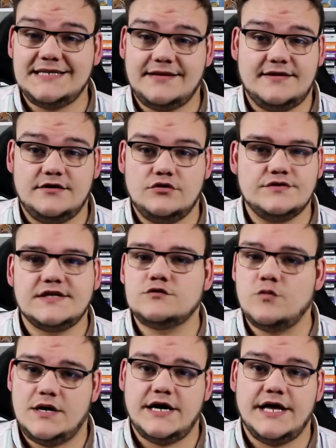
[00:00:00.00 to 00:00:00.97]
certain que ça
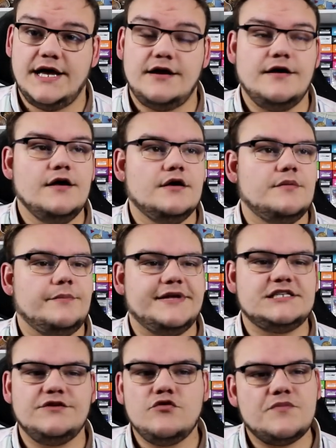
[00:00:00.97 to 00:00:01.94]
soit réel,
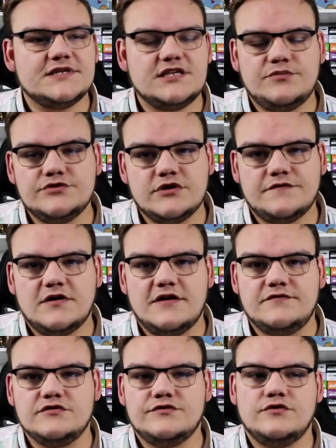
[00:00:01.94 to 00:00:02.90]
mais j'ai vu passer plusieurs fois la
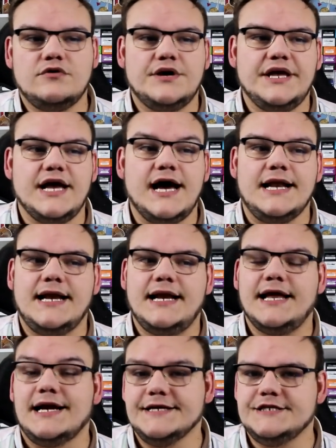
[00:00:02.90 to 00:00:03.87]
photo et elle a
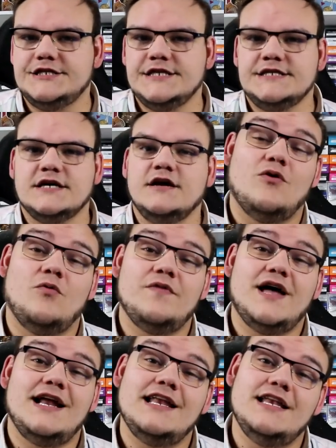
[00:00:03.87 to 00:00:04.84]
l'air legit.
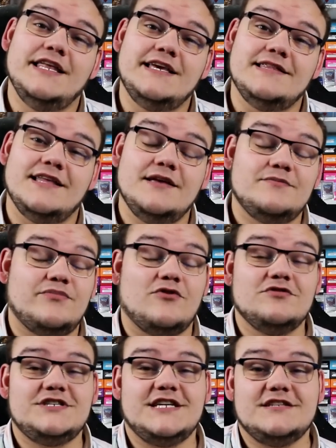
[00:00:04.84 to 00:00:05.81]
On a les leaks des
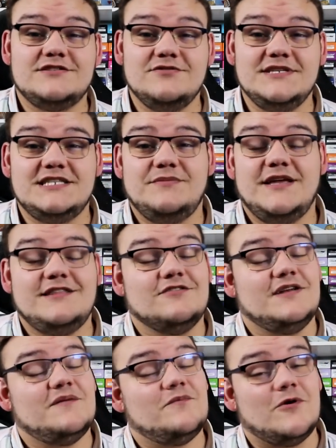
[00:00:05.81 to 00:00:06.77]
prochaines Ultimates
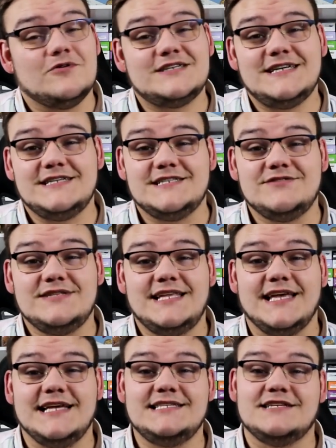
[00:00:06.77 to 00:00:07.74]
dans les prochains
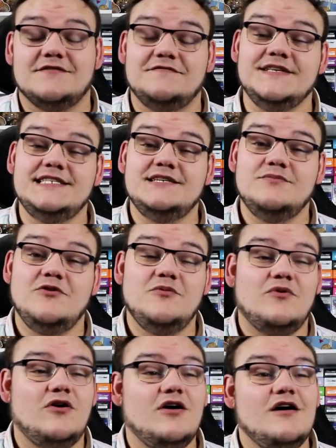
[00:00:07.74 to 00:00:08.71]
OTS.
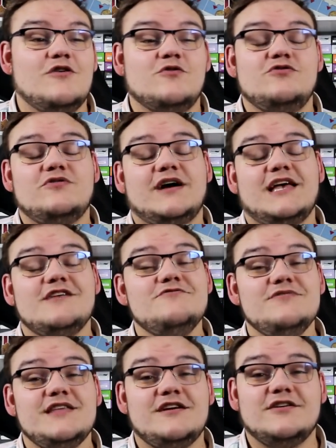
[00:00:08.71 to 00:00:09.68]
Visiblement, on aurait
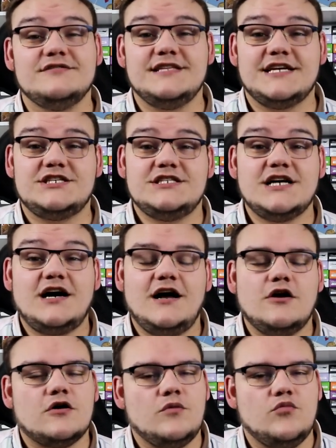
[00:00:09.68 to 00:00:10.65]
Unicorn Kashtira,
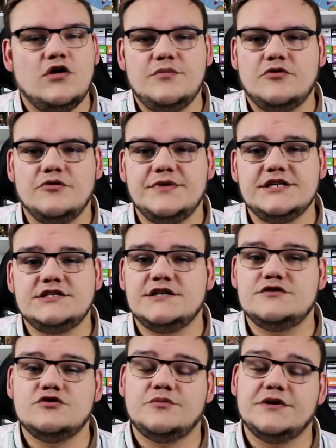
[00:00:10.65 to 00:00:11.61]
alors que moi le premier,
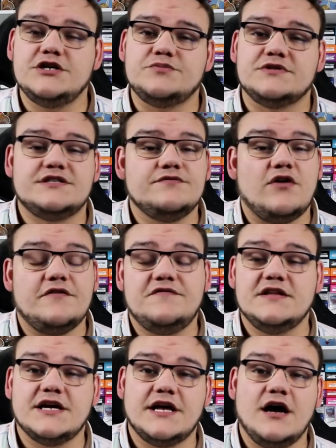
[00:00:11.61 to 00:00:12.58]
j'étais surpris, je pensais voir
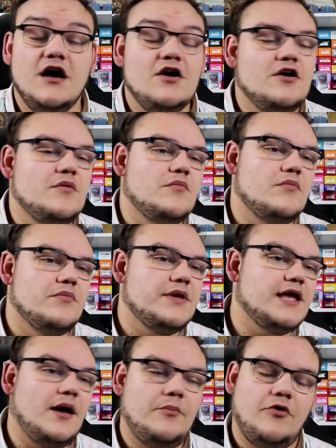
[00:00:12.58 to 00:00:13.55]
Fenrir,
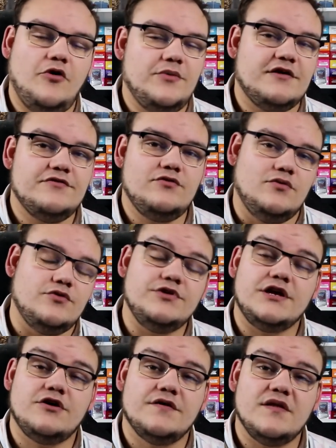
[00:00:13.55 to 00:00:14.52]
mais à première vue,
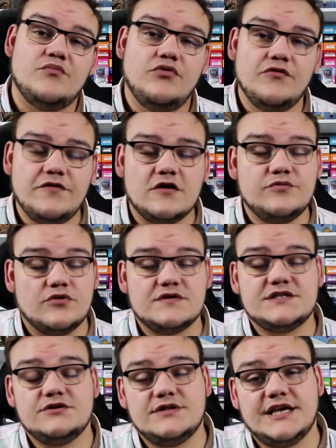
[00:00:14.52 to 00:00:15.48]
Unicorn est plus forte pour
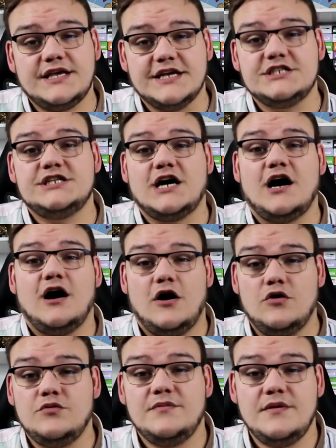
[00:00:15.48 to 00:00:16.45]
lancer le deck Kashtira
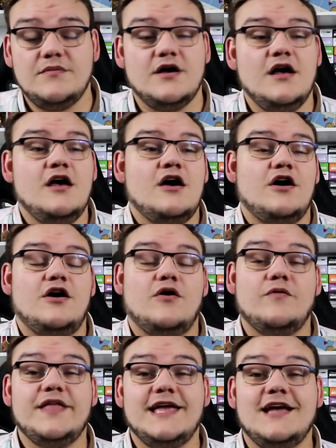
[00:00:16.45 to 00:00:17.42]
en lui-même. Euh,
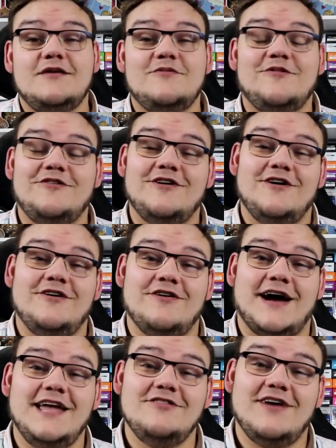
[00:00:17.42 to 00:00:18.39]
on a également euh,
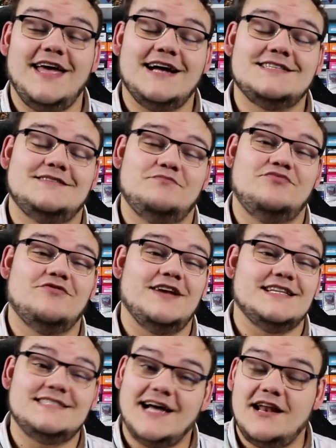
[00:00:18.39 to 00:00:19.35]
Reno pour
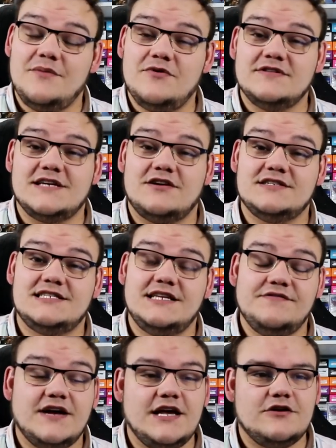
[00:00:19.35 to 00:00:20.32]
les Tournament. Alors
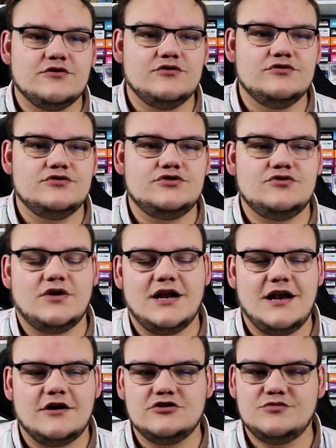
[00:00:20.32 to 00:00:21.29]
c'est vrai que j'aurais
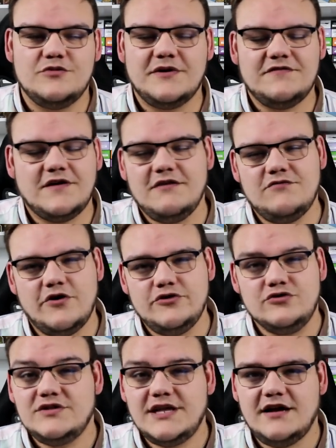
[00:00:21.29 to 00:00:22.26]
largement préféré voir
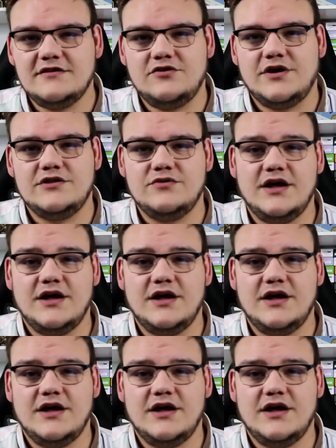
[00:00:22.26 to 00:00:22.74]
une autre carte que Reno